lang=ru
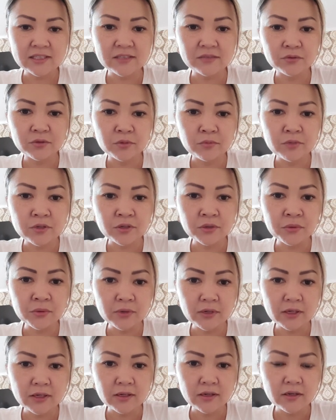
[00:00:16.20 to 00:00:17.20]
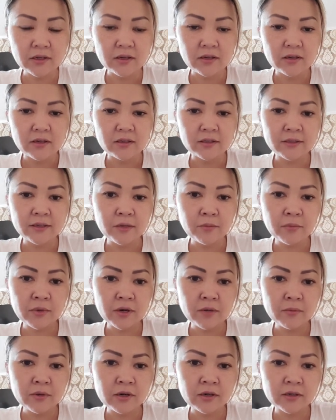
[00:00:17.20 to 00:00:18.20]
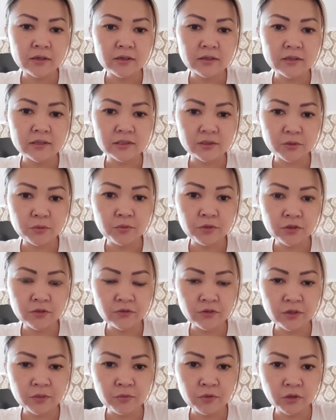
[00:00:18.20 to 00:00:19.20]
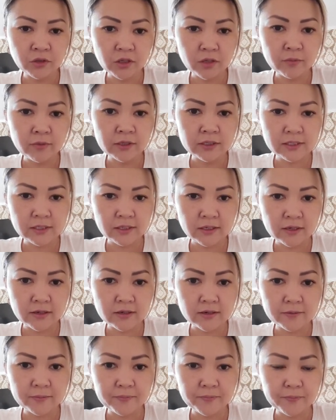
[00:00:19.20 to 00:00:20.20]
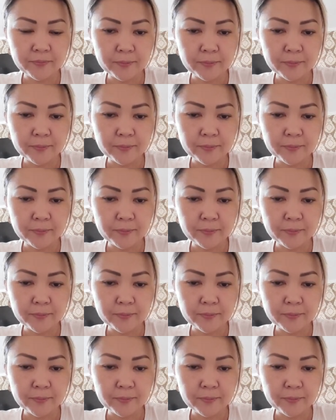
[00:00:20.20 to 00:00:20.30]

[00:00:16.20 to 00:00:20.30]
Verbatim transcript: зовут Миргуль, я мама особенного ребенка Бахтияра.